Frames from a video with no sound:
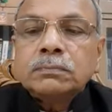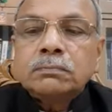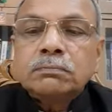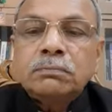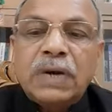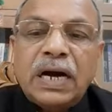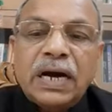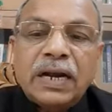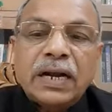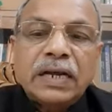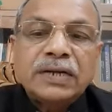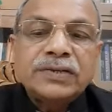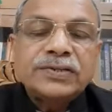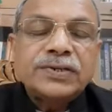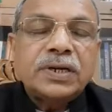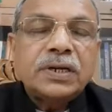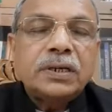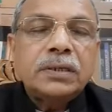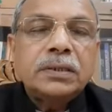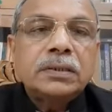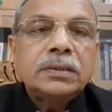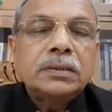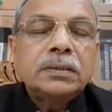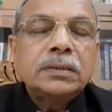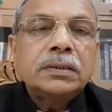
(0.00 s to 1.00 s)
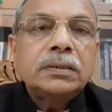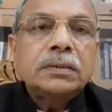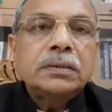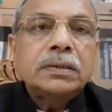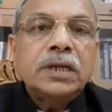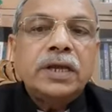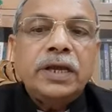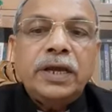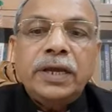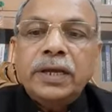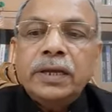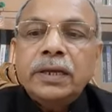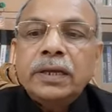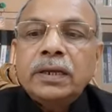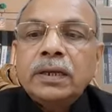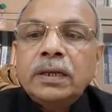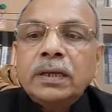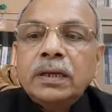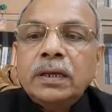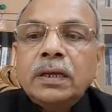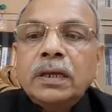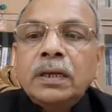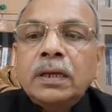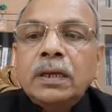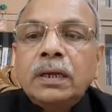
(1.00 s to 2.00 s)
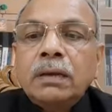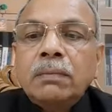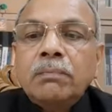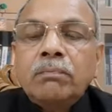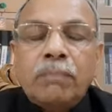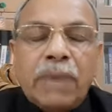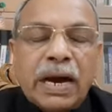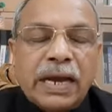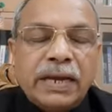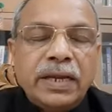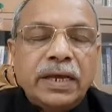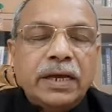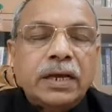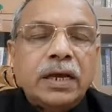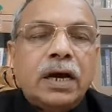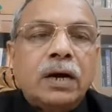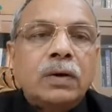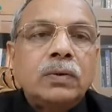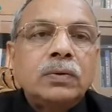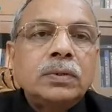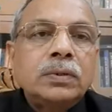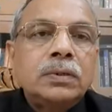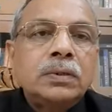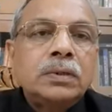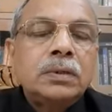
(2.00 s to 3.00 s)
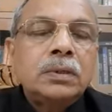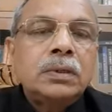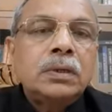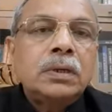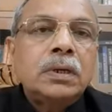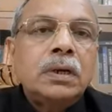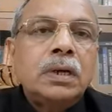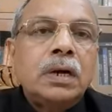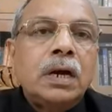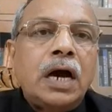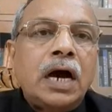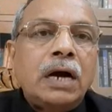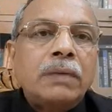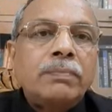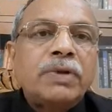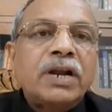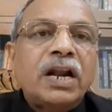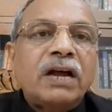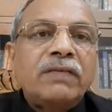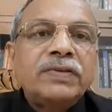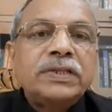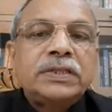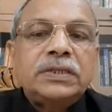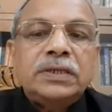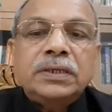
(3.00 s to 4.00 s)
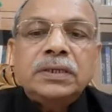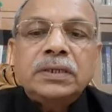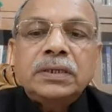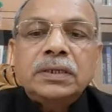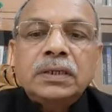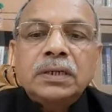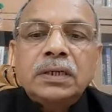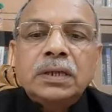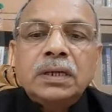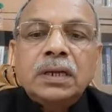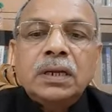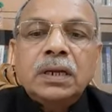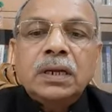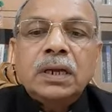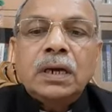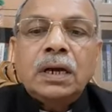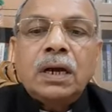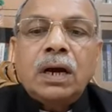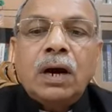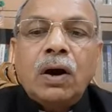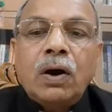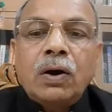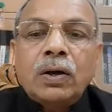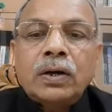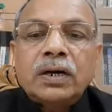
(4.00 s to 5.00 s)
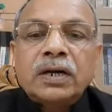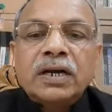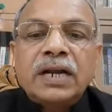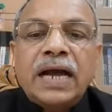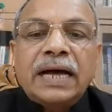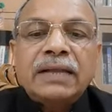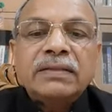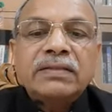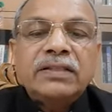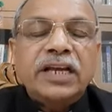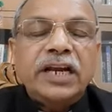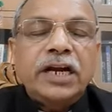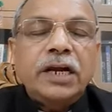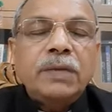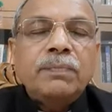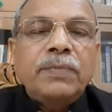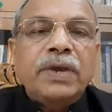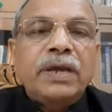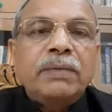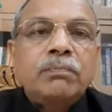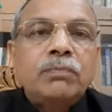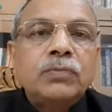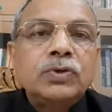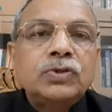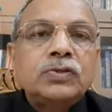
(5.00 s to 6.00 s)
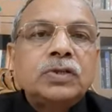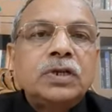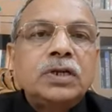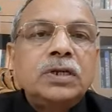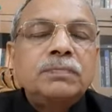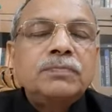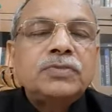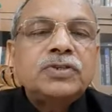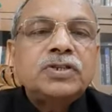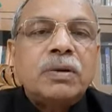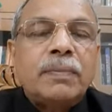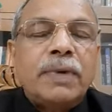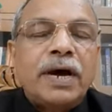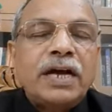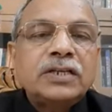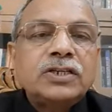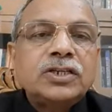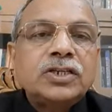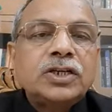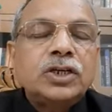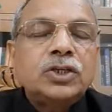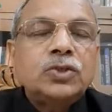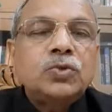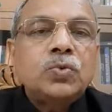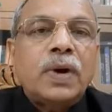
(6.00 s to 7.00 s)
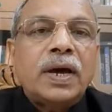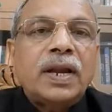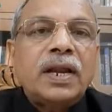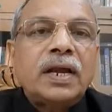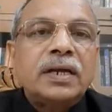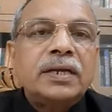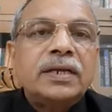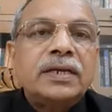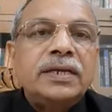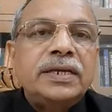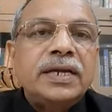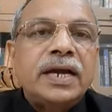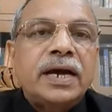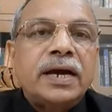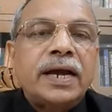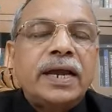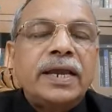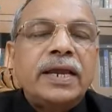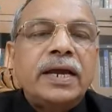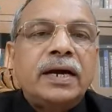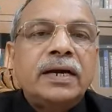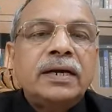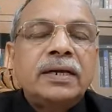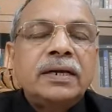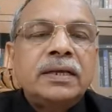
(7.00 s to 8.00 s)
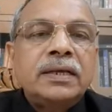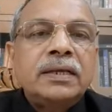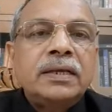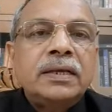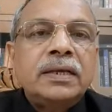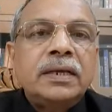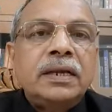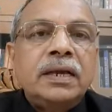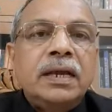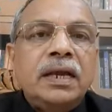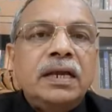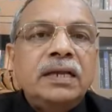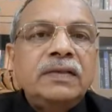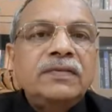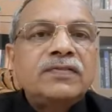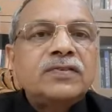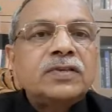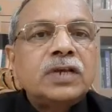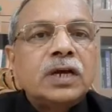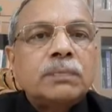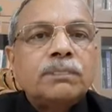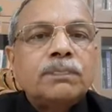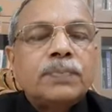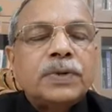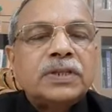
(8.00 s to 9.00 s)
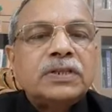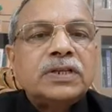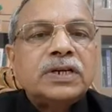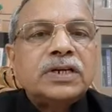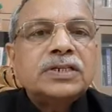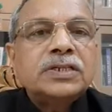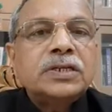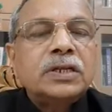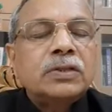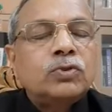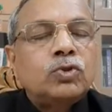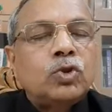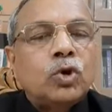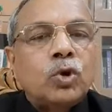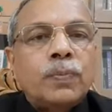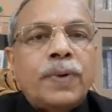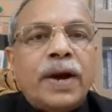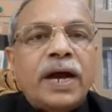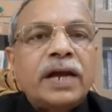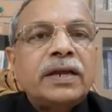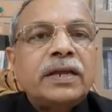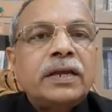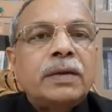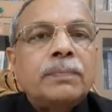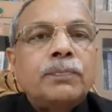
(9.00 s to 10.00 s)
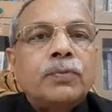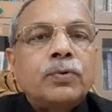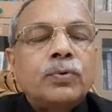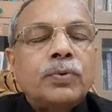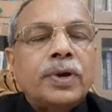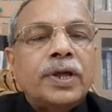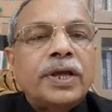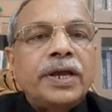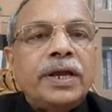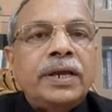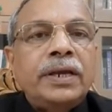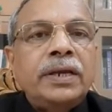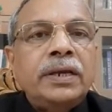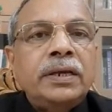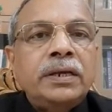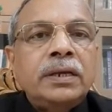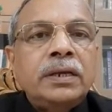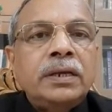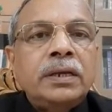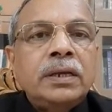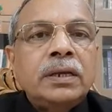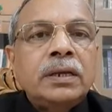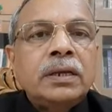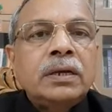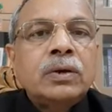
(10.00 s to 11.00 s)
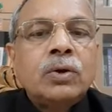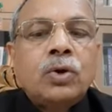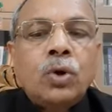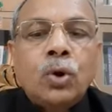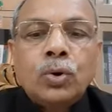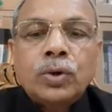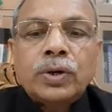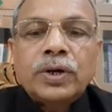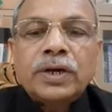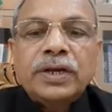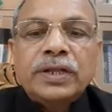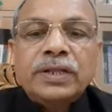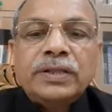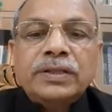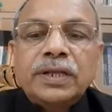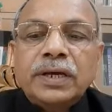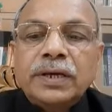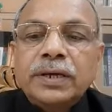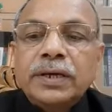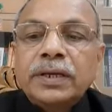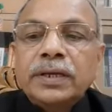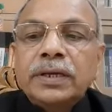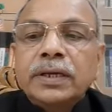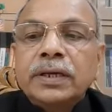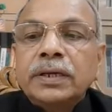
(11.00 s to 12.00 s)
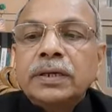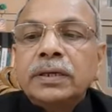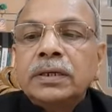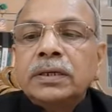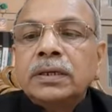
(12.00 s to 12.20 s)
महाराष्ट्र के मालेगांव, अमरावती और नांदेड़ में मुस्लिम समाज के द्वारा किया गया हिंसक प्रदर्शन दुर्भाग्यपूर्ण है घोर निंदनीय है